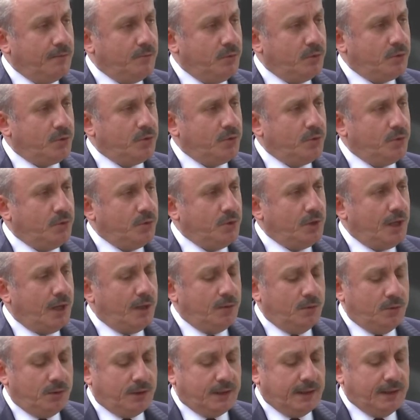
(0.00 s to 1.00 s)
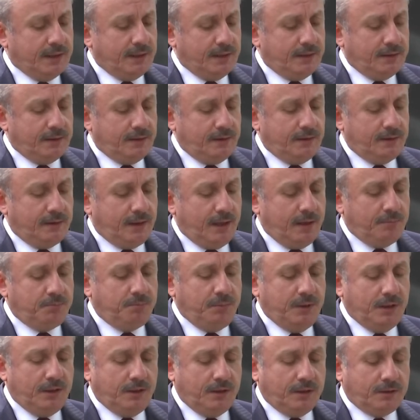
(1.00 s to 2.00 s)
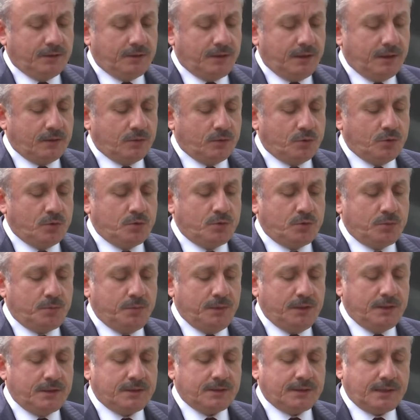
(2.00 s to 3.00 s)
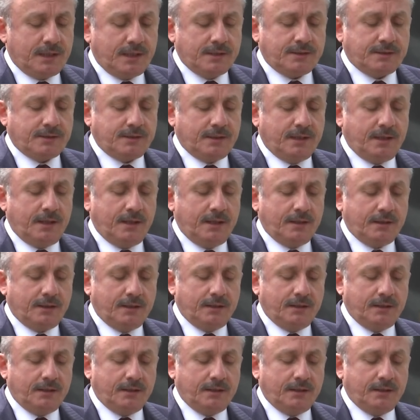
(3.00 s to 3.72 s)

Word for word: bütün dünya ülkelerinin hep birlikte gür bir sesle